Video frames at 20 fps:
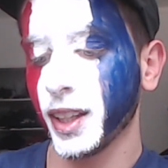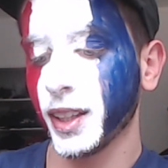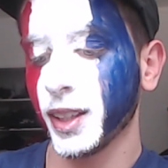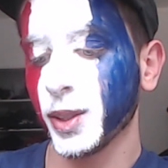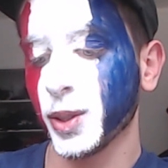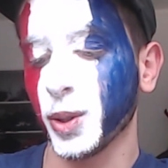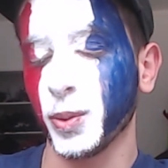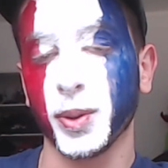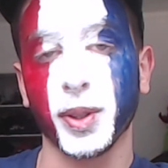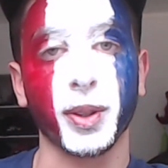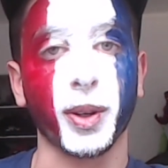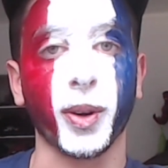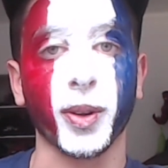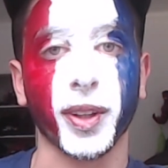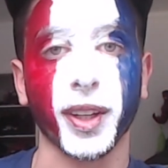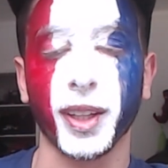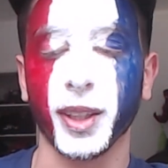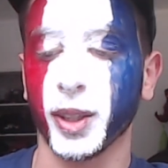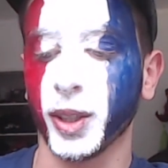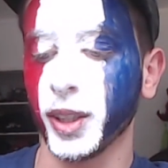Je suis obligé de
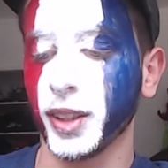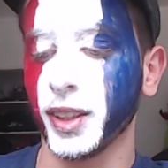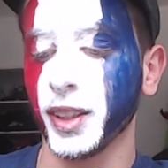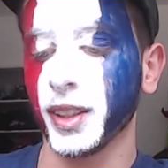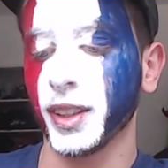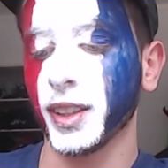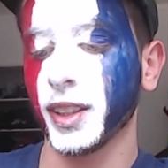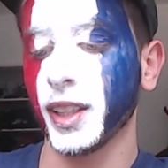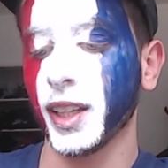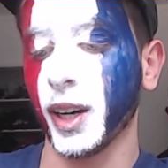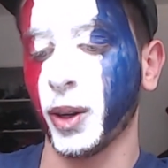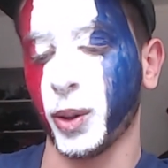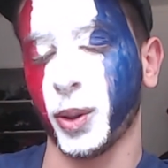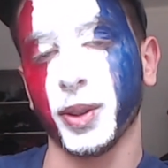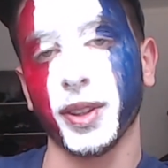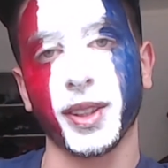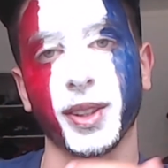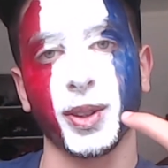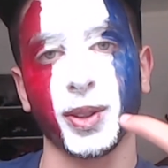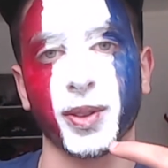rentrer le code. La
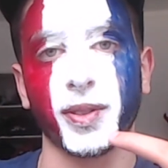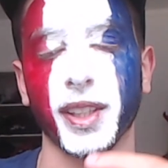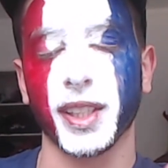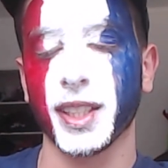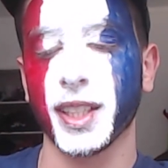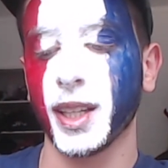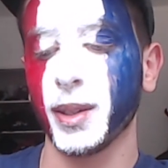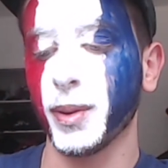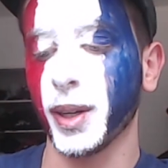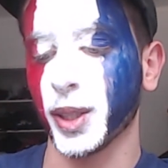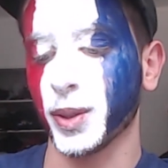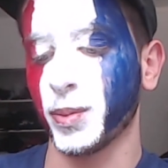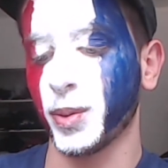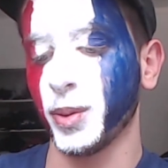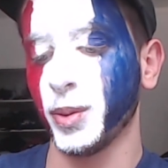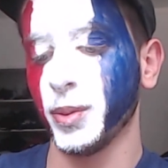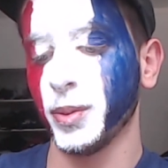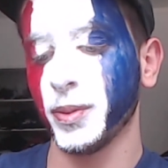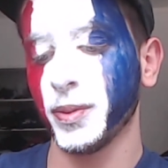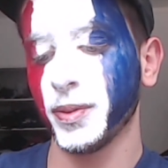reconnaissance faciale marche
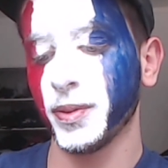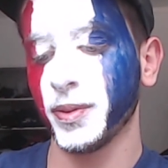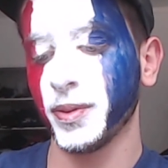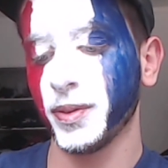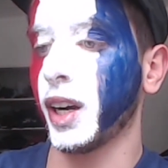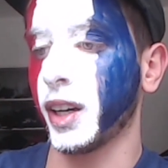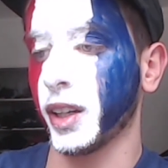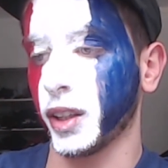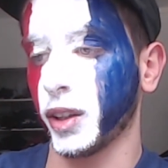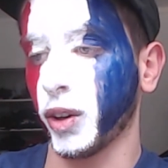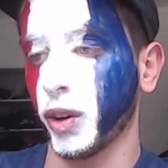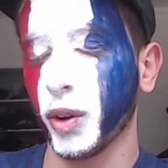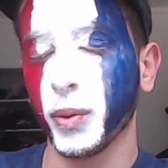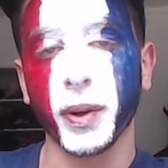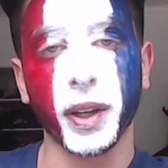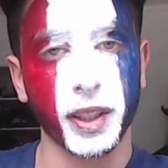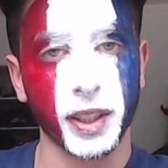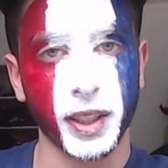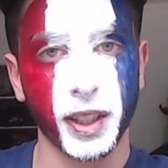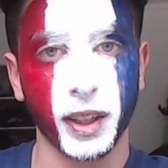plus un grand
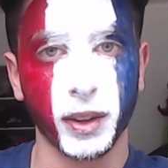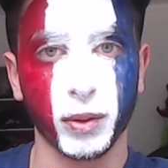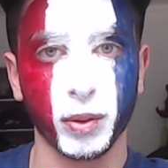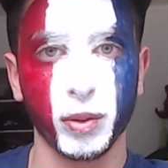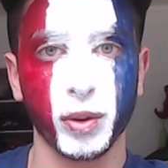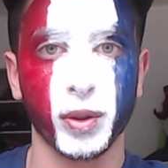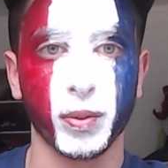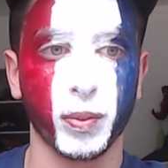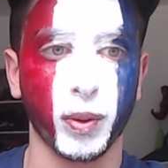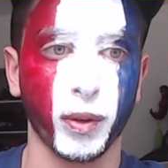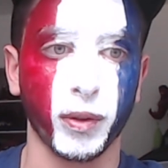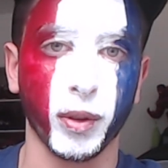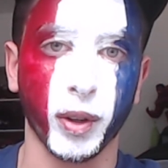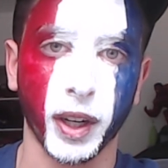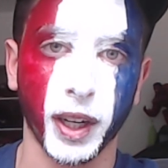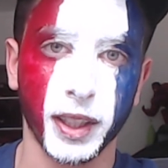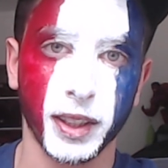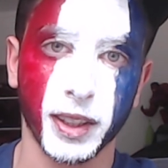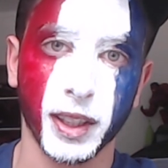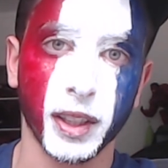merci à tous pour vos
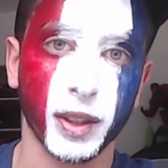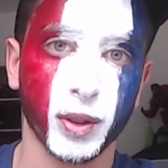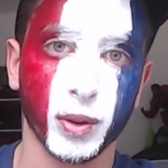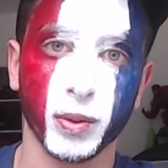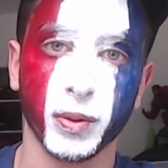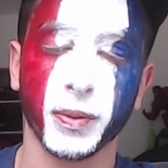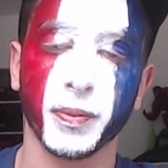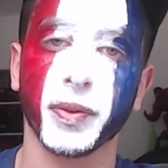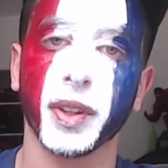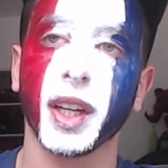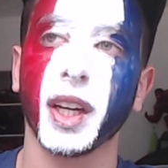réalisations.